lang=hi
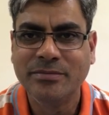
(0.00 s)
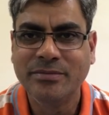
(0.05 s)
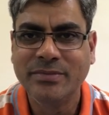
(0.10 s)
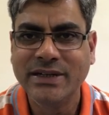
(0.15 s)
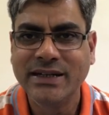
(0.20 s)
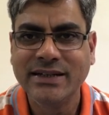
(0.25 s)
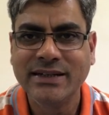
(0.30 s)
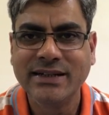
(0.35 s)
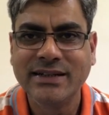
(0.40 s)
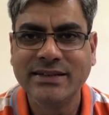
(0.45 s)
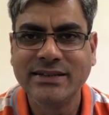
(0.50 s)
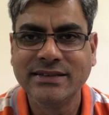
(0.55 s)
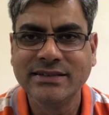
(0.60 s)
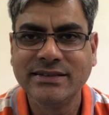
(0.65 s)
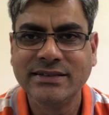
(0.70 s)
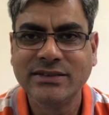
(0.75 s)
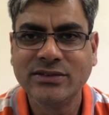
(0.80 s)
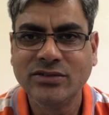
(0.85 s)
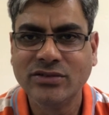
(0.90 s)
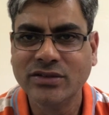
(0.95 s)
मैं अगर
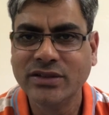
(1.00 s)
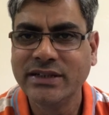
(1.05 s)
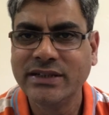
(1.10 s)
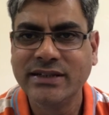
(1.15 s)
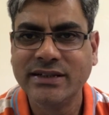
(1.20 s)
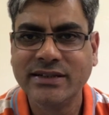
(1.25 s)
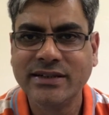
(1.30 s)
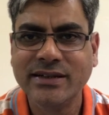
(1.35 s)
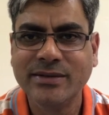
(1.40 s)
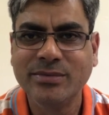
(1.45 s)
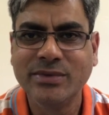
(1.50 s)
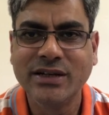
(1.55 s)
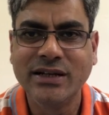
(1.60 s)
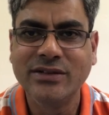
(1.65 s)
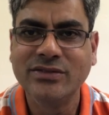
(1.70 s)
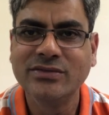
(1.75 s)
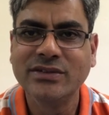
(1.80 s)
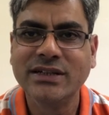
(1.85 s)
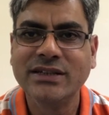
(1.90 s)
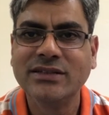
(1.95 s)
किसी को वही करके
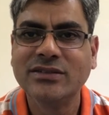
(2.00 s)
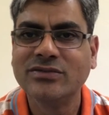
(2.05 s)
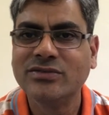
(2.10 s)
बुलाऊंगा